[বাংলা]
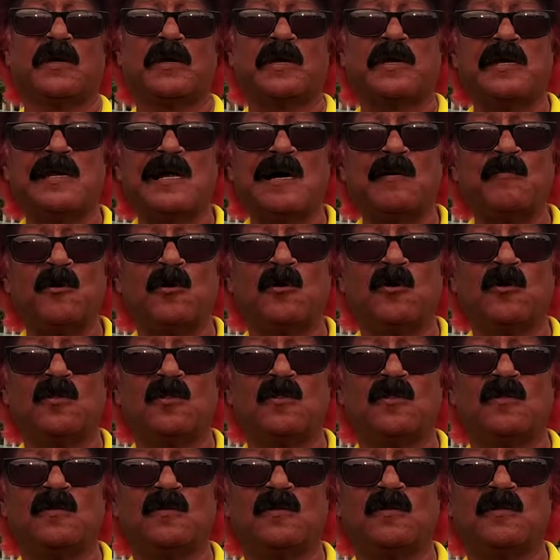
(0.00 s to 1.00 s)
ক্রীড়ামহল
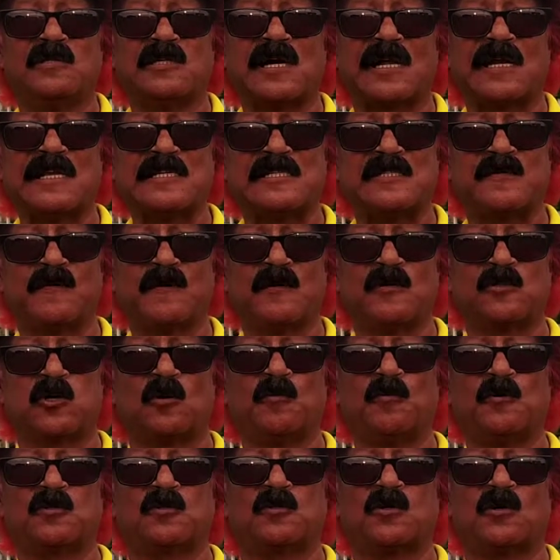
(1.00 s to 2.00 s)
যারা ইস্টবেঙ্গল
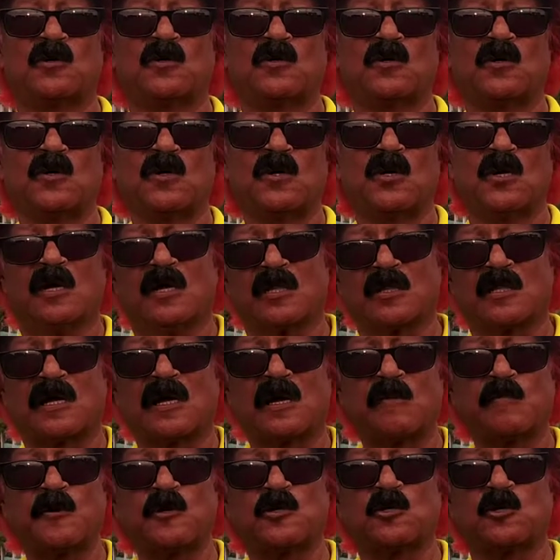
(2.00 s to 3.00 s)
সমর্থক
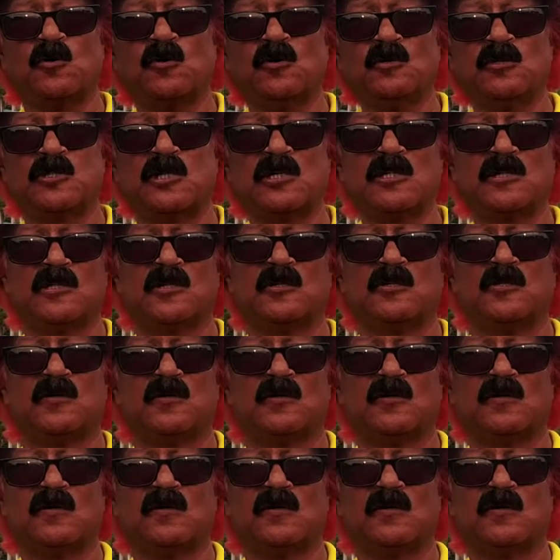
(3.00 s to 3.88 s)
তারা ভীষণ চিন্তিত